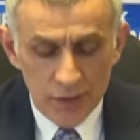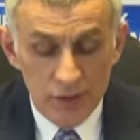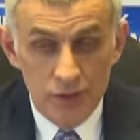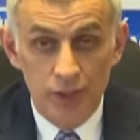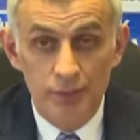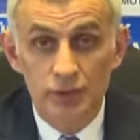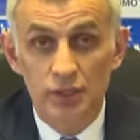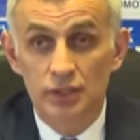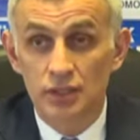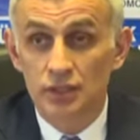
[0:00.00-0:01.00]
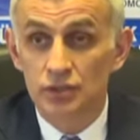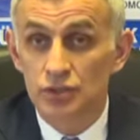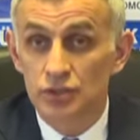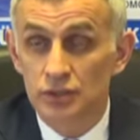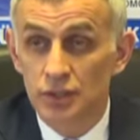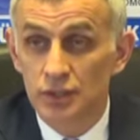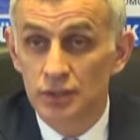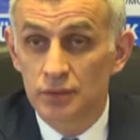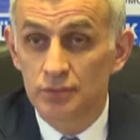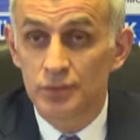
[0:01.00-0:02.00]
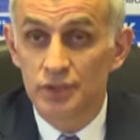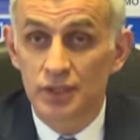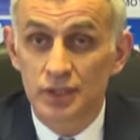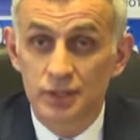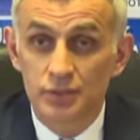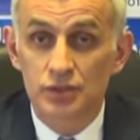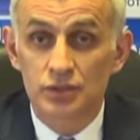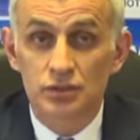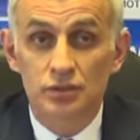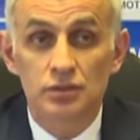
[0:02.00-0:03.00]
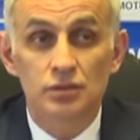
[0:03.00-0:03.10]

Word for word: Yine sabit gelirlerin dışında biz geldiğimiz